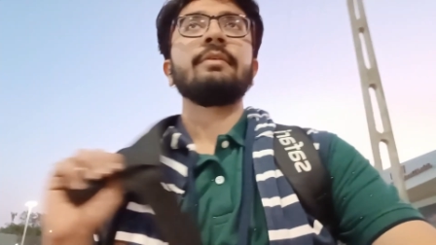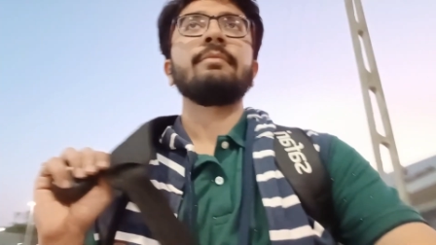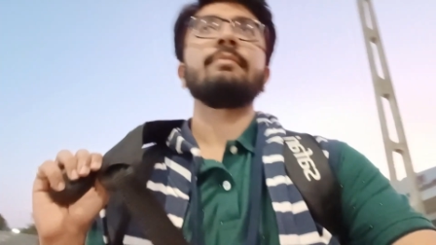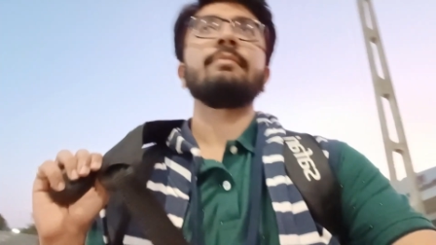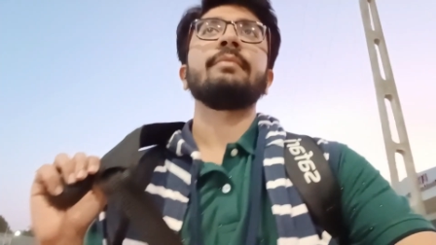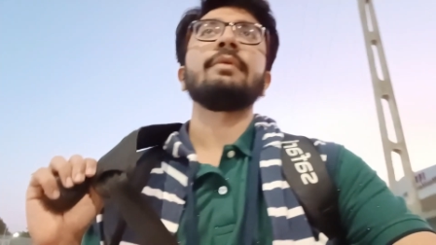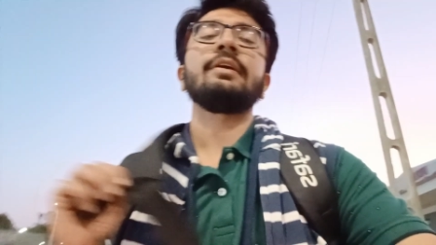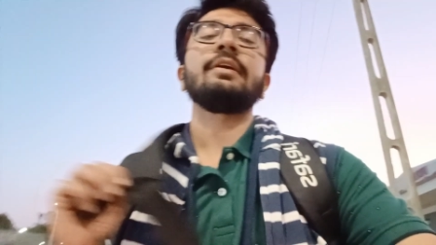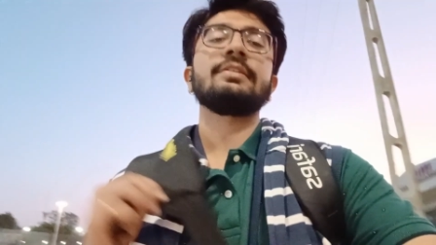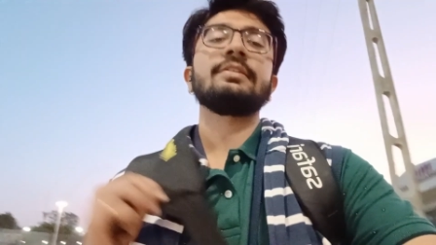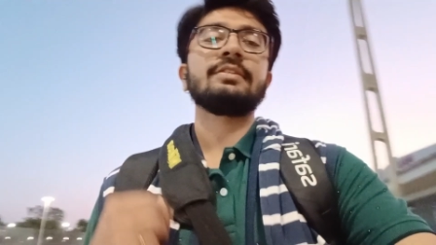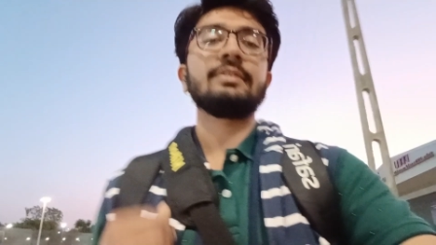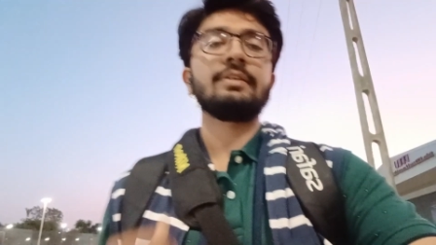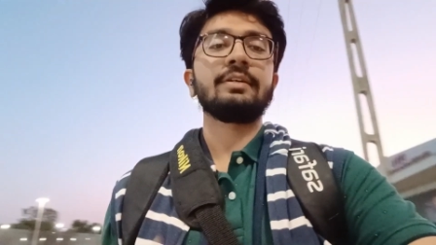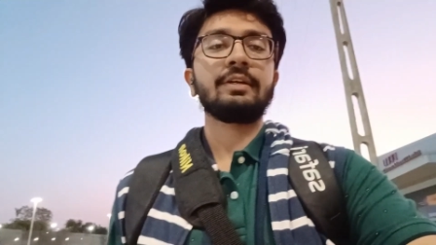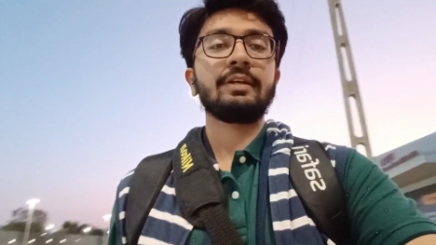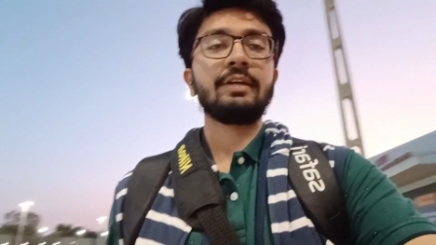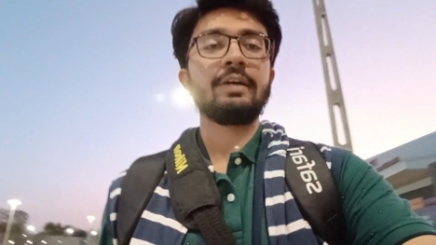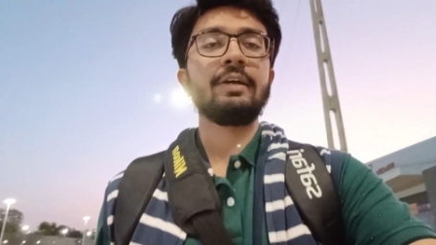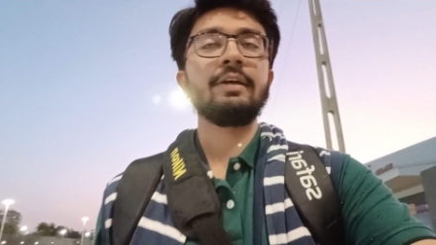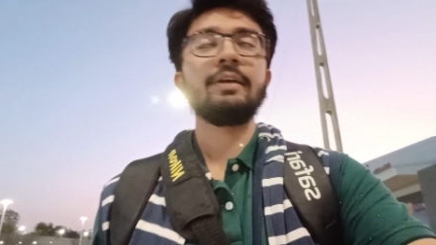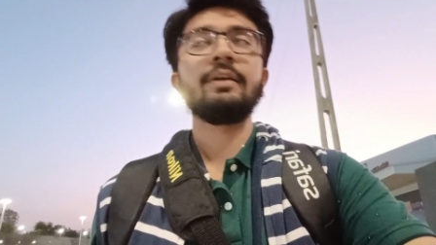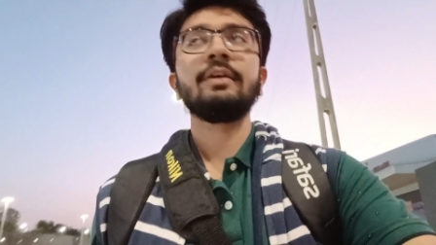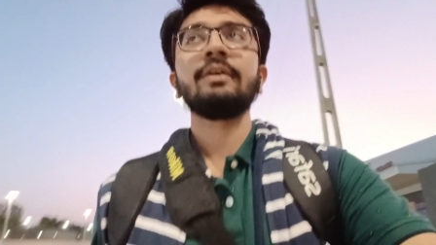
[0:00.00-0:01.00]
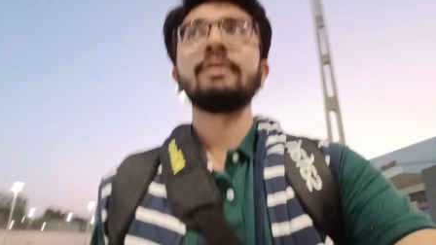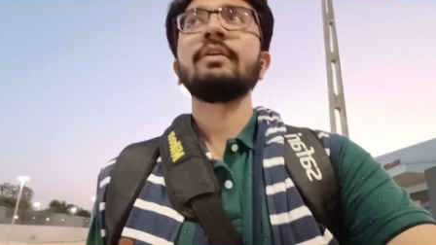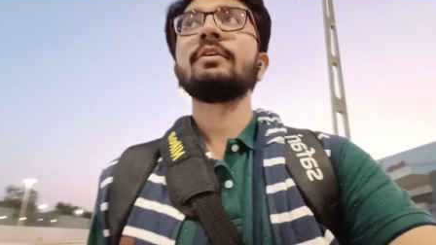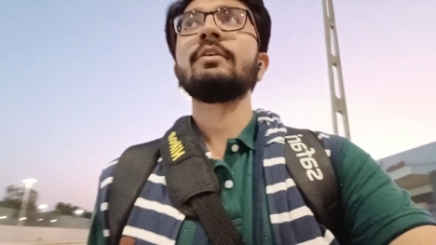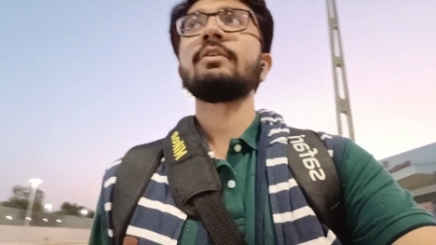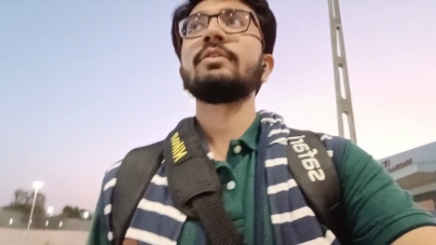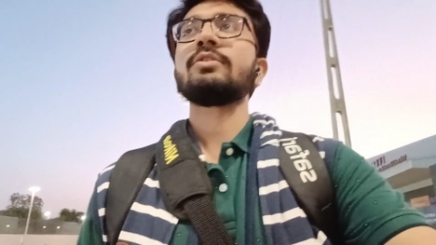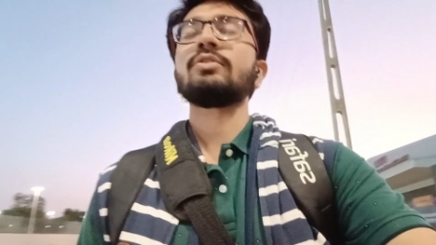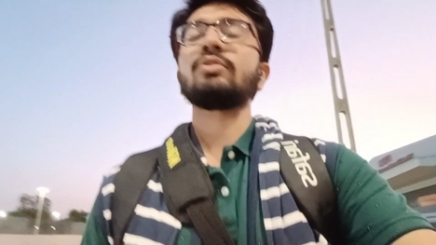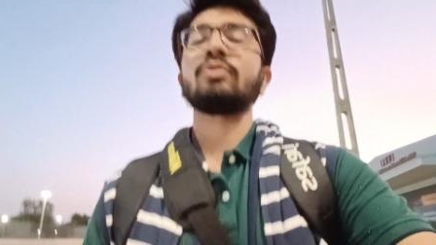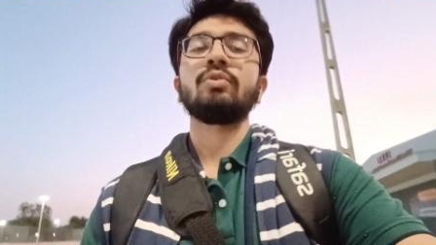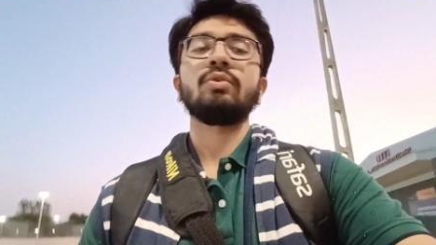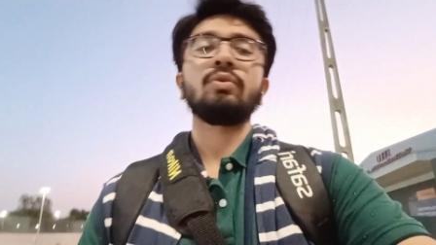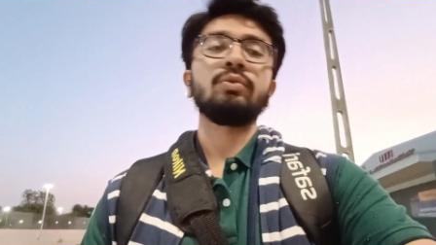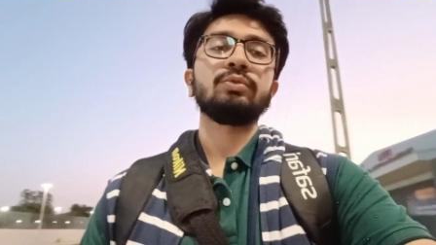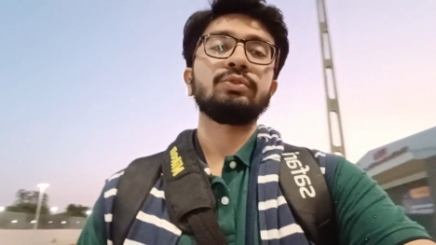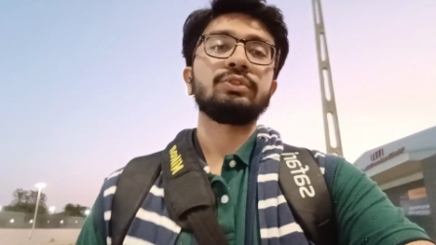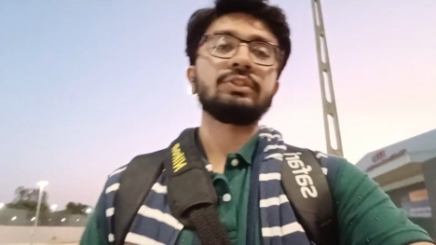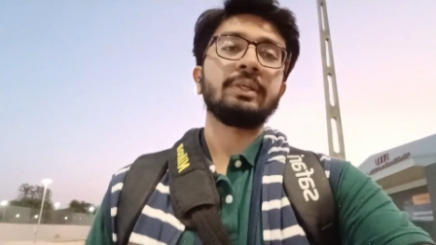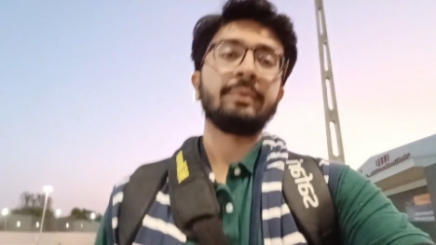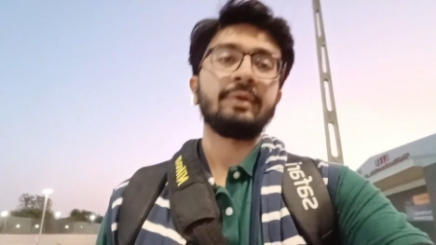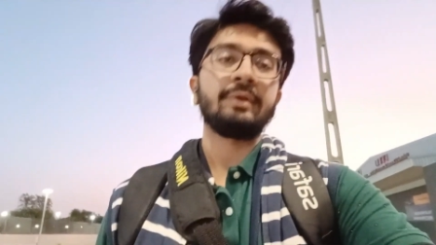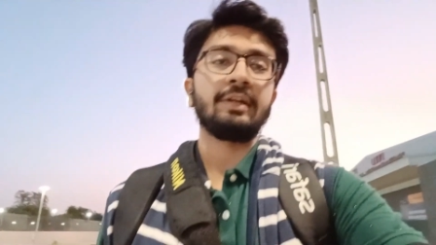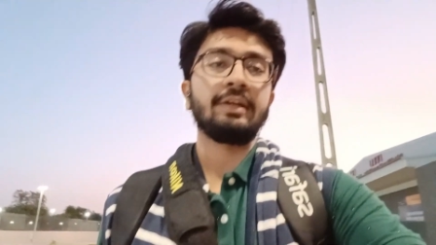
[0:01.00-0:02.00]
मेरे सर का है सो so,
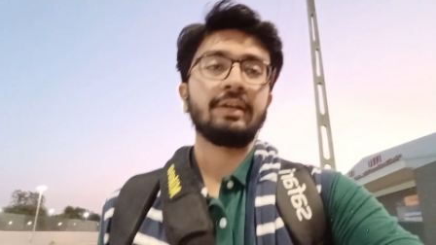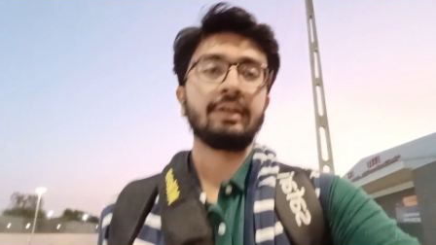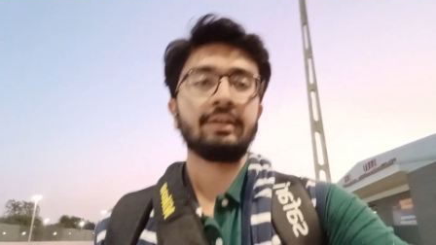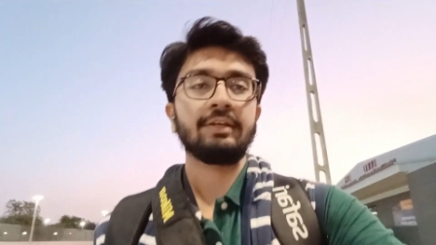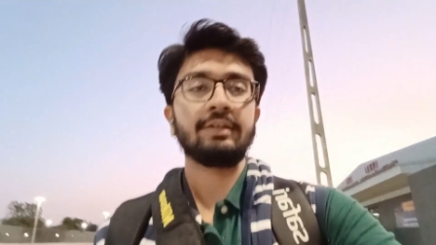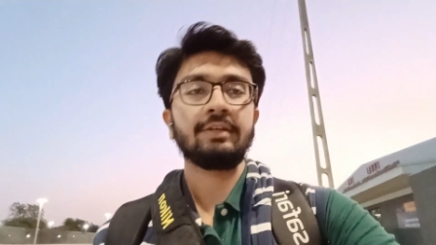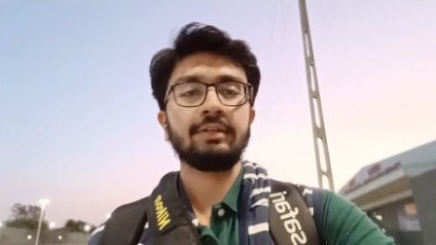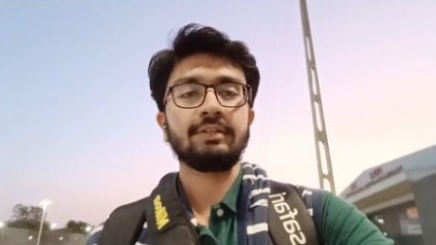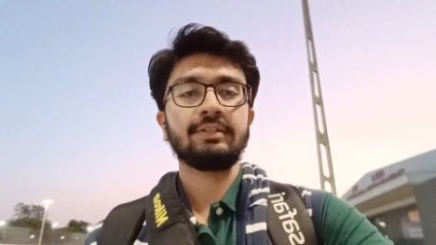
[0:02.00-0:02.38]
उससे मैंने